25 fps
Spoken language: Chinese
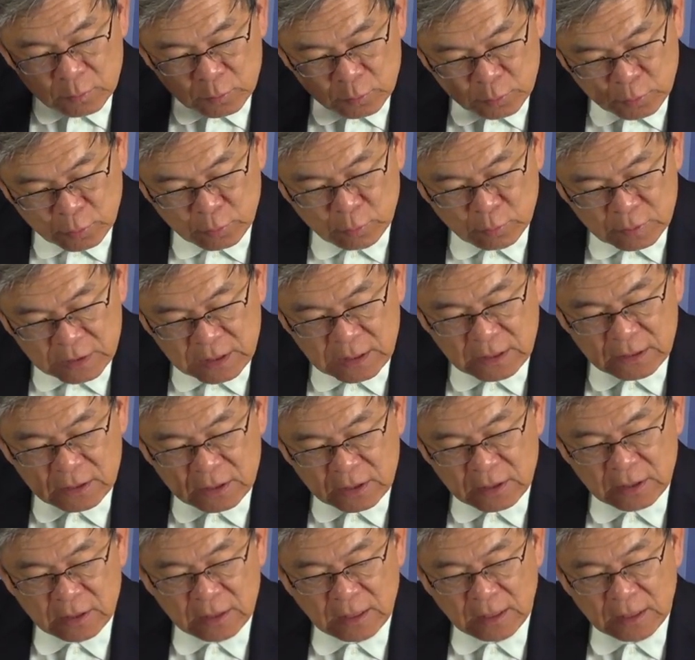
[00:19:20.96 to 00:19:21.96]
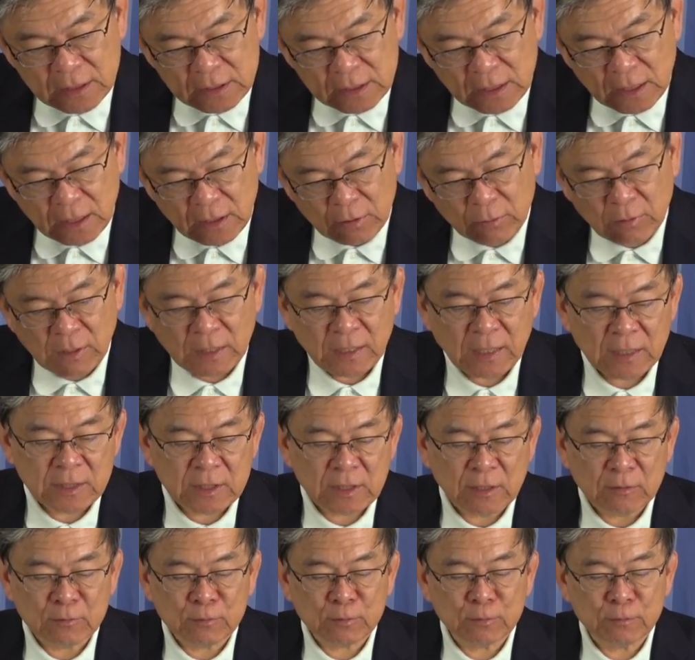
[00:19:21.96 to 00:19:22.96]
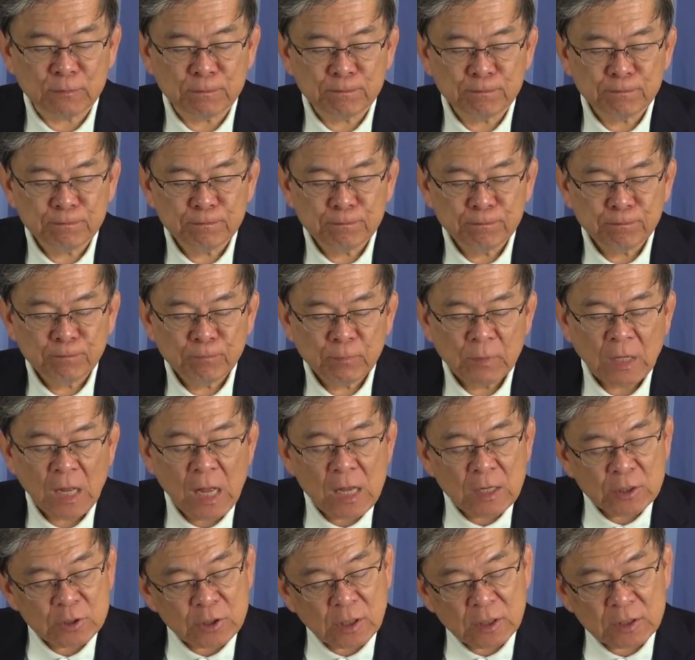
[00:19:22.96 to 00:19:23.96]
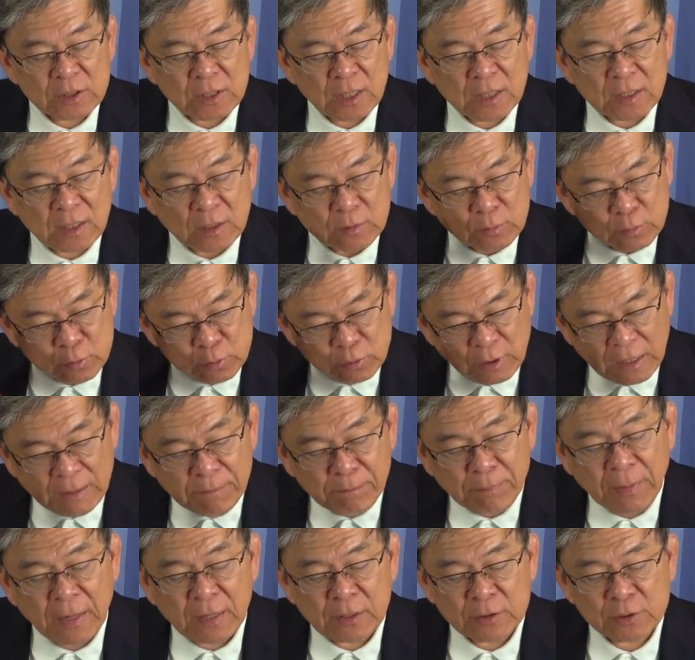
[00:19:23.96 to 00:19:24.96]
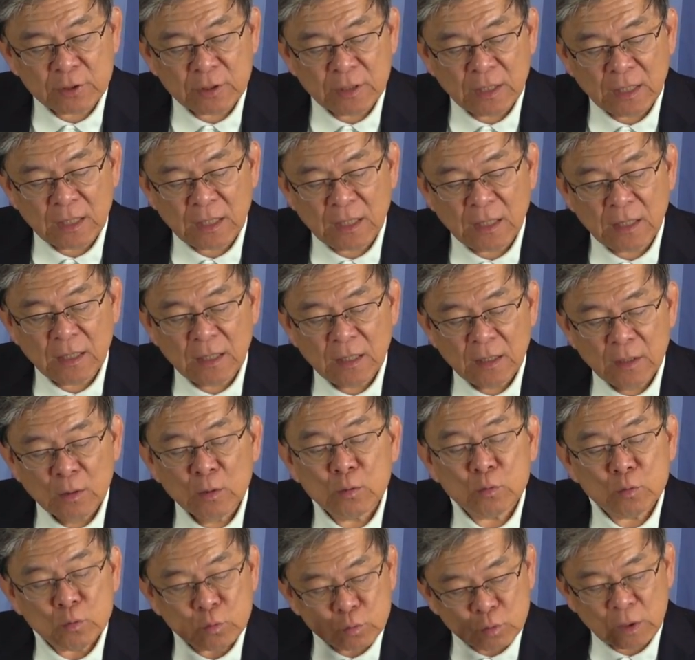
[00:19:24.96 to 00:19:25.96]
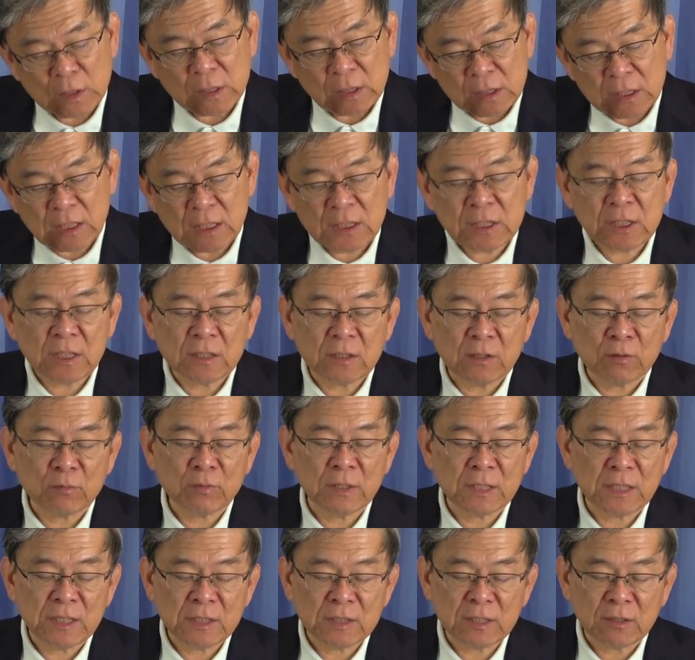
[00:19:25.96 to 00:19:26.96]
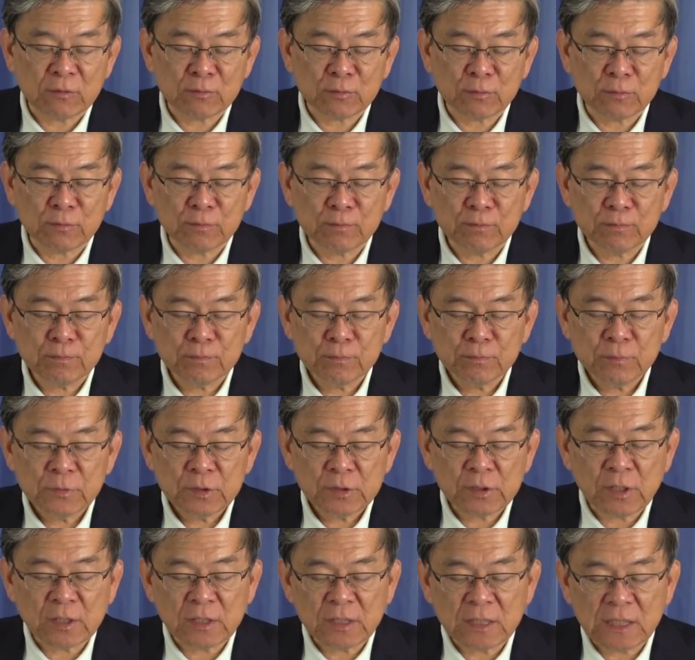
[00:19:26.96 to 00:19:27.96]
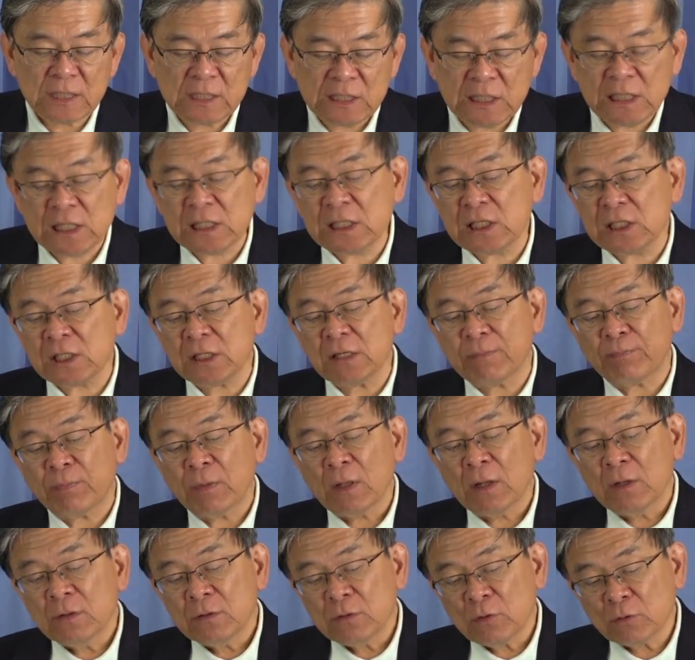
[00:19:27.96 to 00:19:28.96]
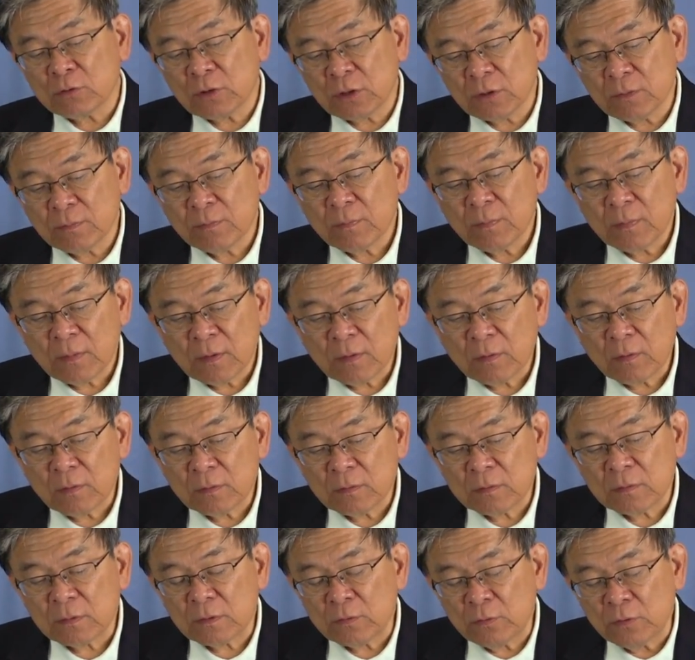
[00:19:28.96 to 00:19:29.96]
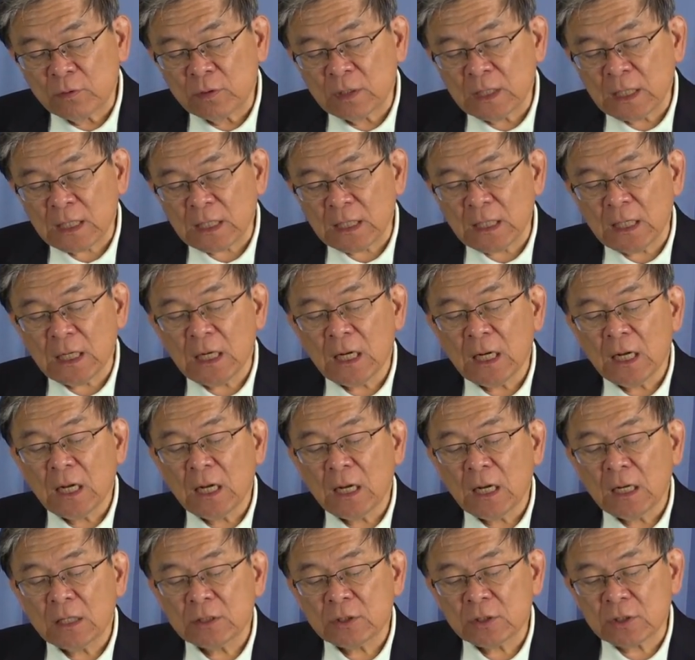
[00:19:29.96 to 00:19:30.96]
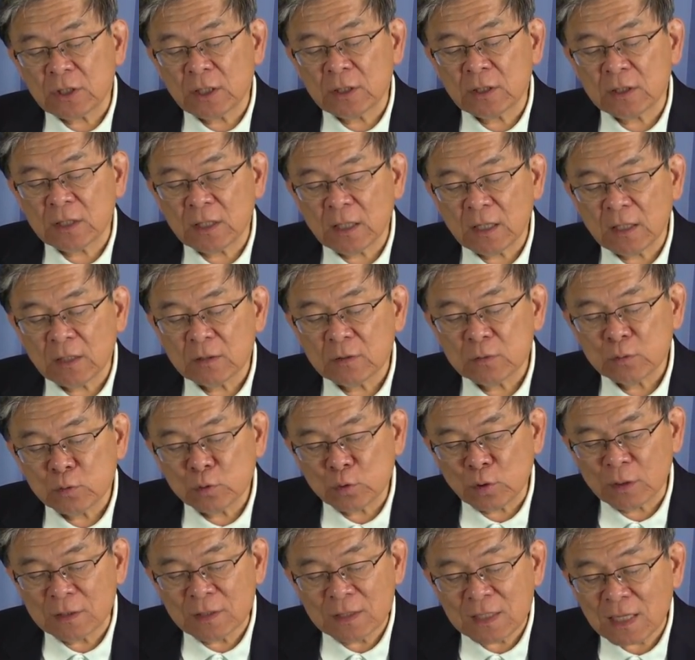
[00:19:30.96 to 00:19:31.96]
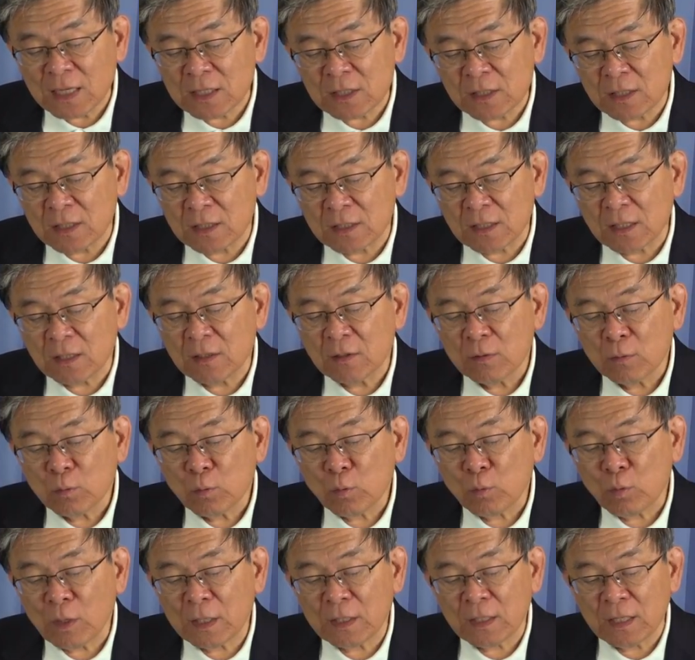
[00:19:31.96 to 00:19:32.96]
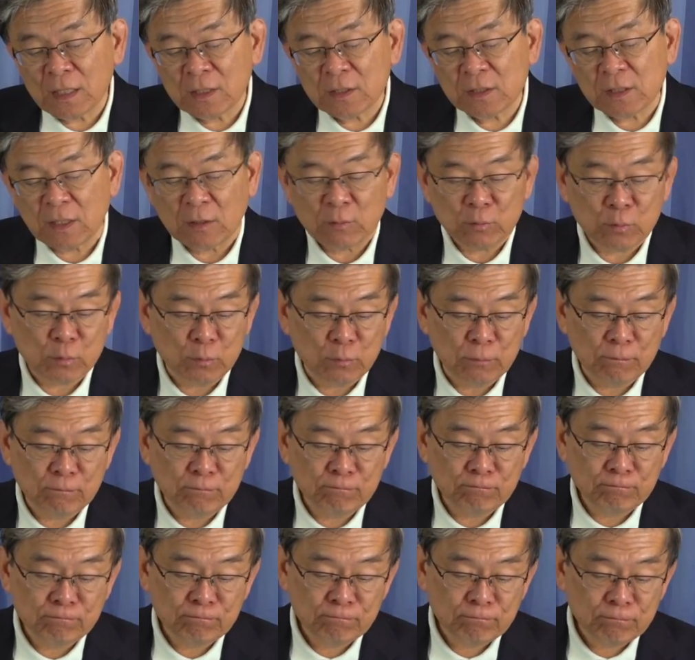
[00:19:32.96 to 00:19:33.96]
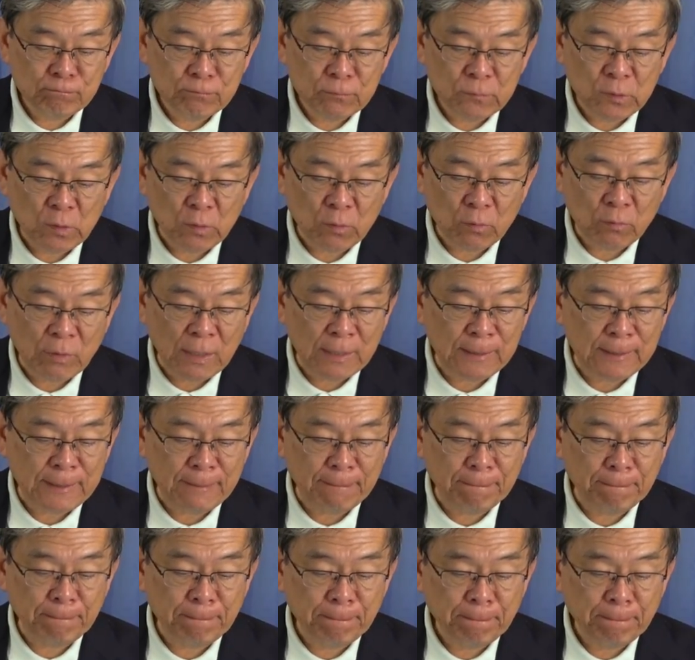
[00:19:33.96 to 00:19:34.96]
处境性的这个观点角度，圣经的权柄是那个准则性的观点角度，圣经的清晰性就是与那个神的存在性的观点角度有关的。